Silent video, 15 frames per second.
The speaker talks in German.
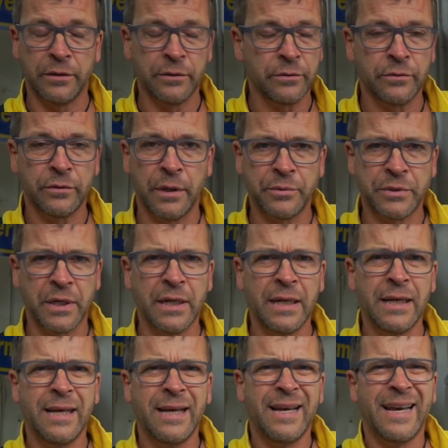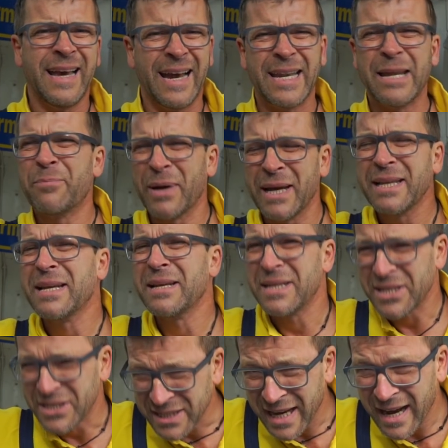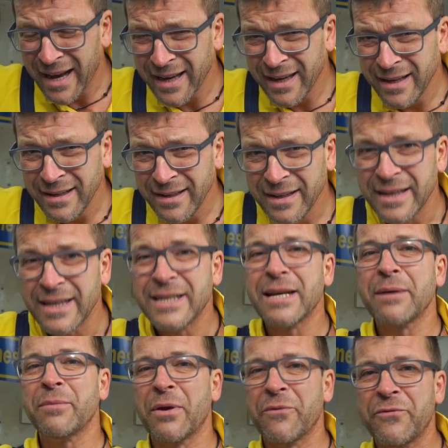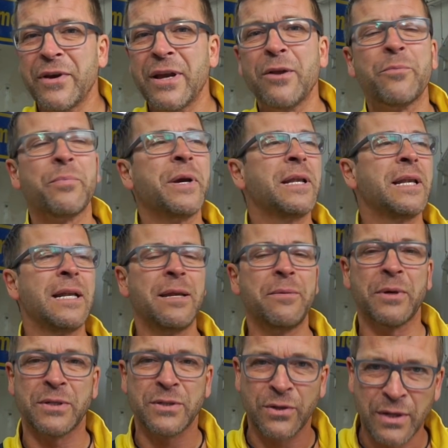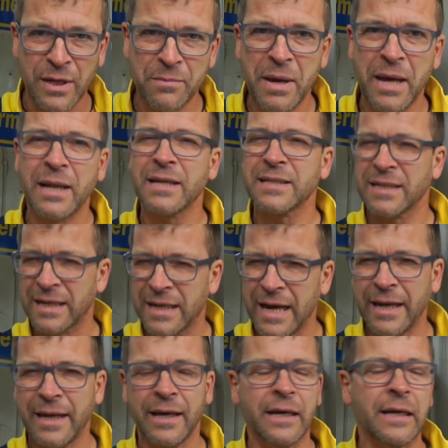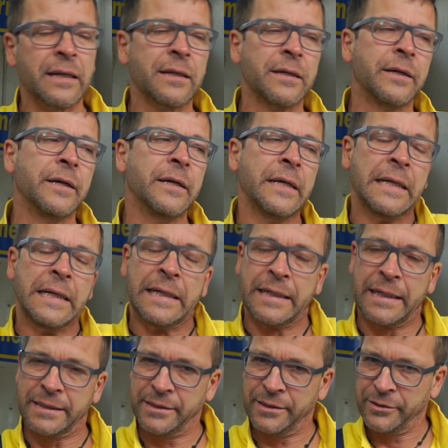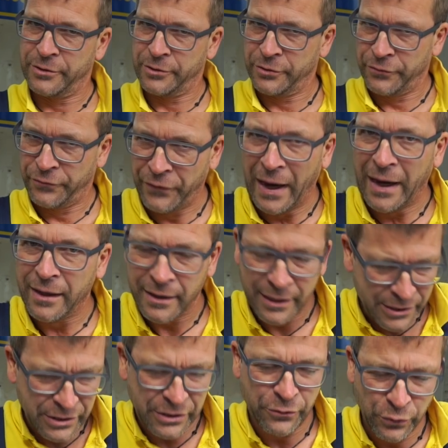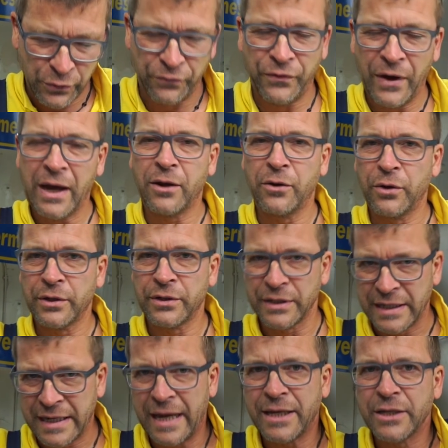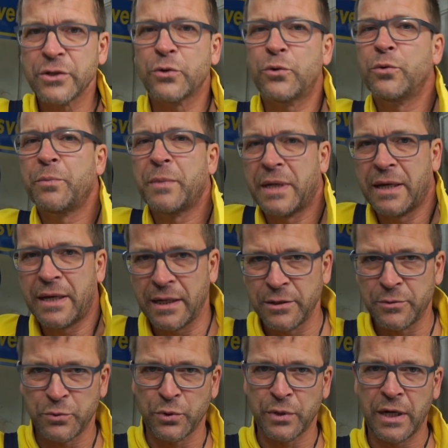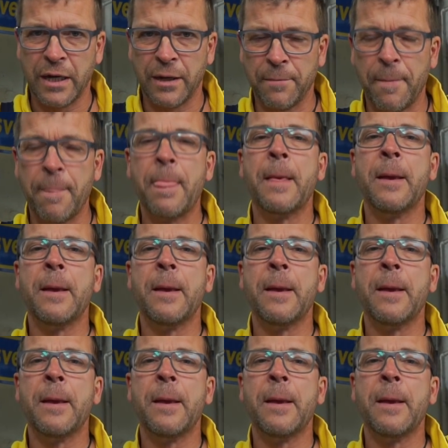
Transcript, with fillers: Ne? Und habe ich gesagt, ja, nee, bringt den nicht dahin. Ich habe eine Empfehlung, bringt ihn lieber zu dem Händler. Das ist ein kleinerer Händler. Da sind Fach, richtig gute Fachleute, die kenne ich auch gut, mit denen kann ich mich unterhalten.